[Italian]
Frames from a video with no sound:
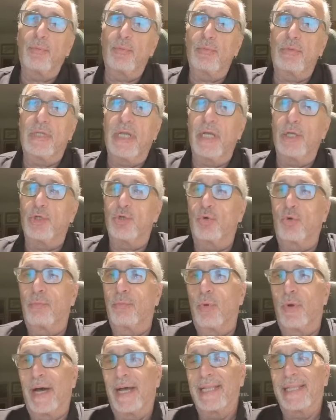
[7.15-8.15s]
punteggio
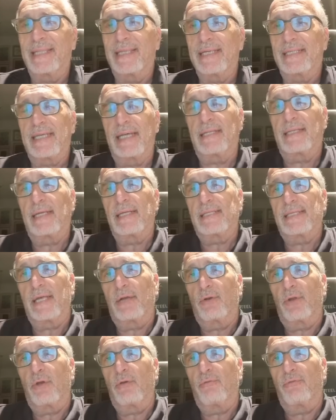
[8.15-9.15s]
roboante
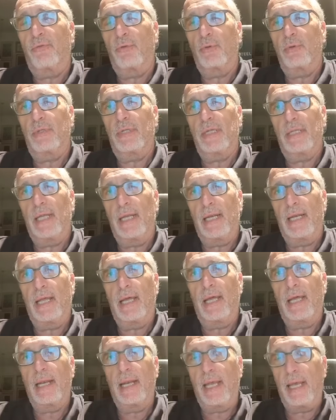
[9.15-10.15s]
7-0 nei confronti
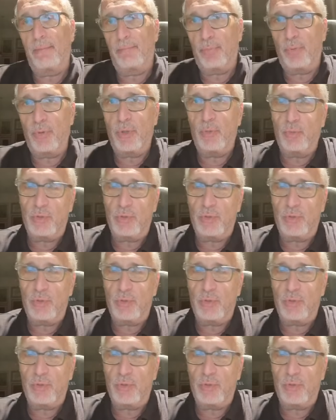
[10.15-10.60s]
dell'Empoli,